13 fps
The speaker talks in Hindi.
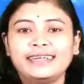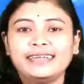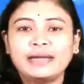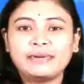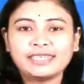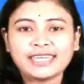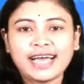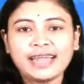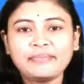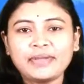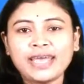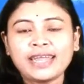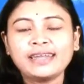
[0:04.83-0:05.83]

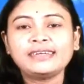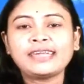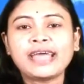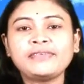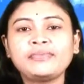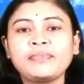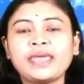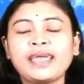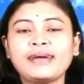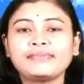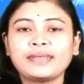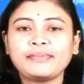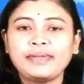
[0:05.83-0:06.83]
नमस्कार बी टाइम्स में
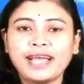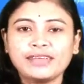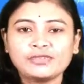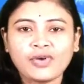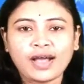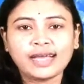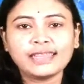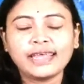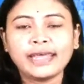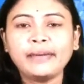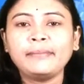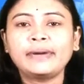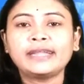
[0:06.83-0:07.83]
आप सभी का स्वागत
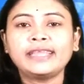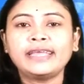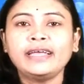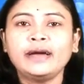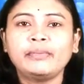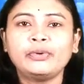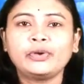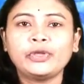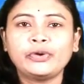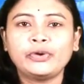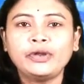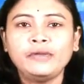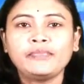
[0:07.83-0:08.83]
है बढ़ते खबरों
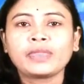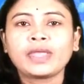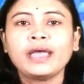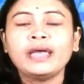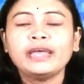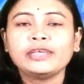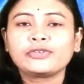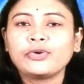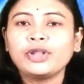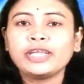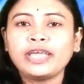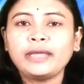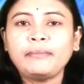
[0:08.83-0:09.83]
की ओर
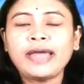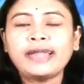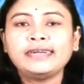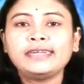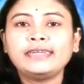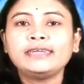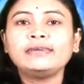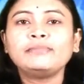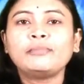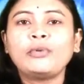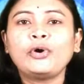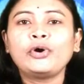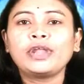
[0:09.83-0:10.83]
स्कूल की
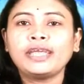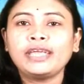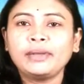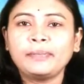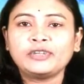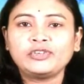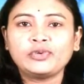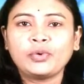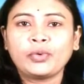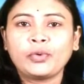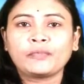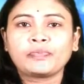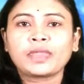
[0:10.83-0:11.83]
पेंटिंग मोह रही बच्चों
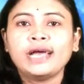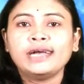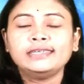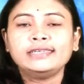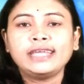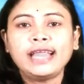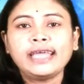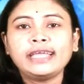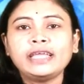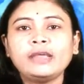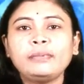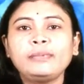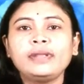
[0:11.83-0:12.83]
को जिले
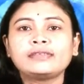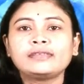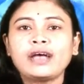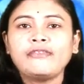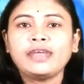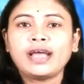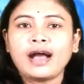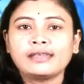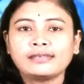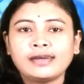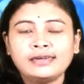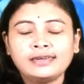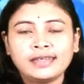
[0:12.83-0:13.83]
की बिरसा
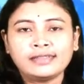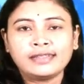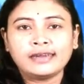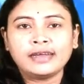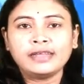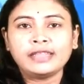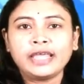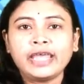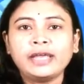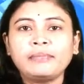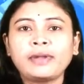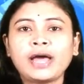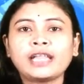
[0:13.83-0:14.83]
विकास खंड अंतर्गत
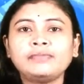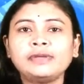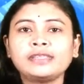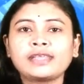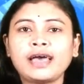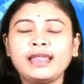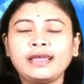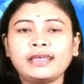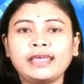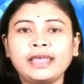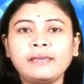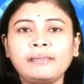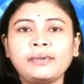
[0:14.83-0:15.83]
एक प्राथमिक शाला
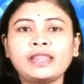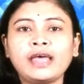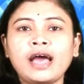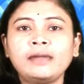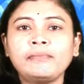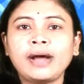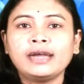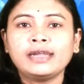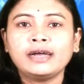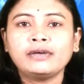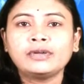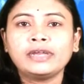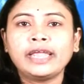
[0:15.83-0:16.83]
के प्रधान
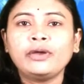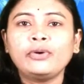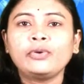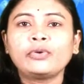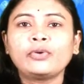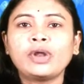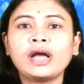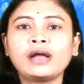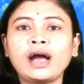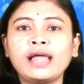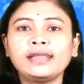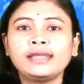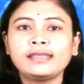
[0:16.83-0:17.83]
पाठक ने कोरोना
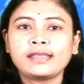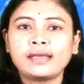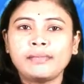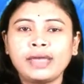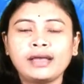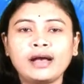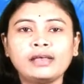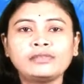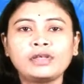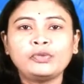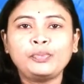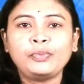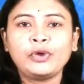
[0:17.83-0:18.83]
काल के समय का
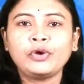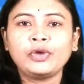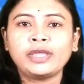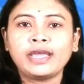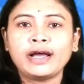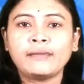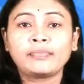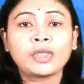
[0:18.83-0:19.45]
सदुपयोग किया